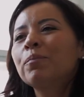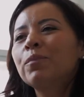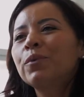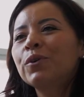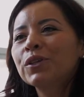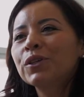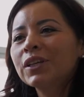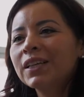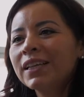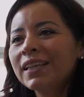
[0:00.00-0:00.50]

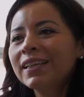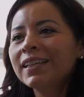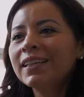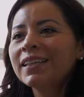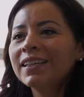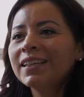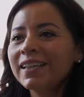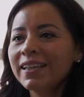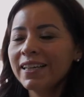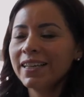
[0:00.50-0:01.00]
¿Por
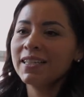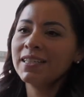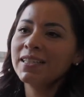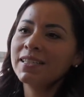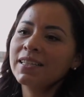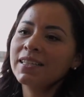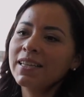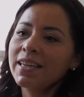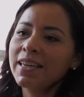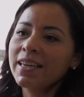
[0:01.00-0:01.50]
qué
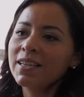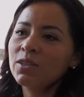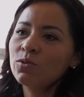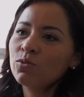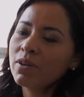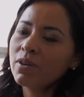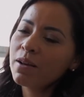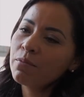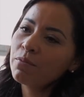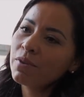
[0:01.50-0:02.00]
crees que es
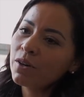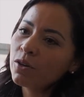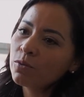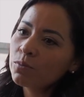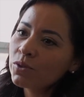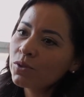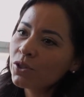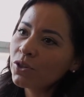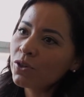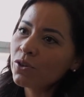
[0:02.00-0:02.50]
una buena
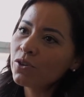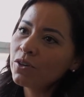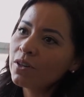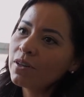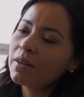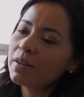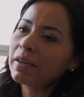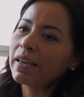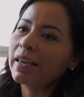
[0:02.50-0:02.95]
opción